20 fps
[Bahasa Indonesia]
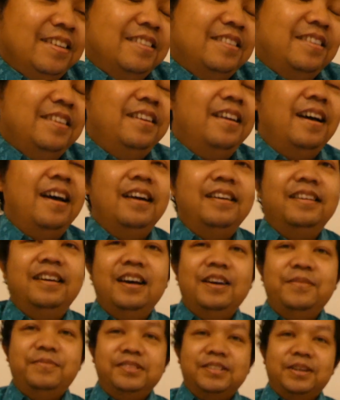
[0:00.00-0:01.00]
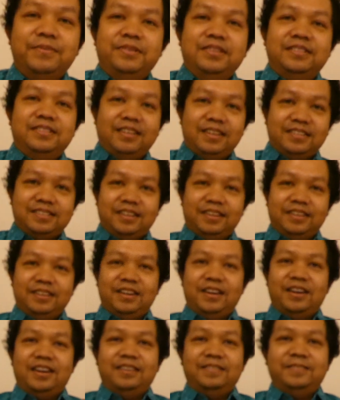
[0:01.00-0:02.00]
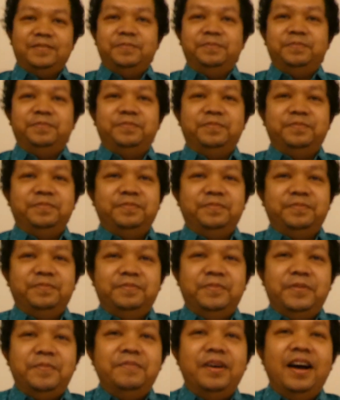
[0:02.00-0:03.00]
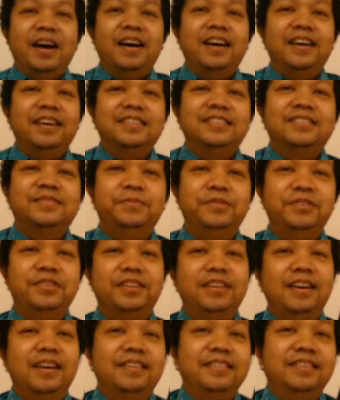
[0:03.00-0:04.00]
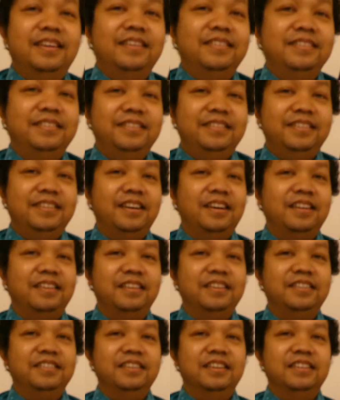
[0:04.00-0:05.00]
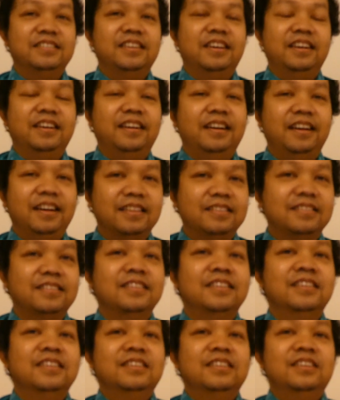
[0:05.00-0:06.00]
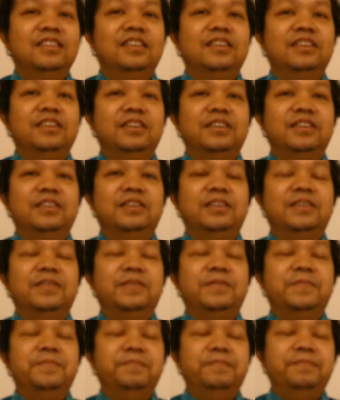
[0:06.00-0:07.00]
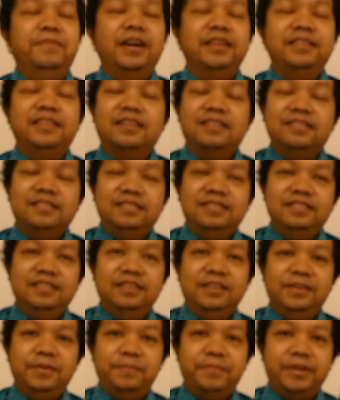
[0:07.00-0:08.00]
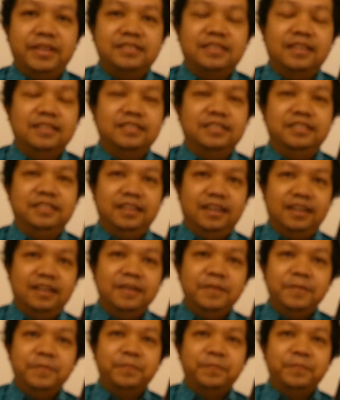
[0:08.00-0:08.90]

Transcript: tidak ada habis-habisnya saya mm, membahas Putri Aryani ini karena dia sangat uh, banyak uh, prestasinya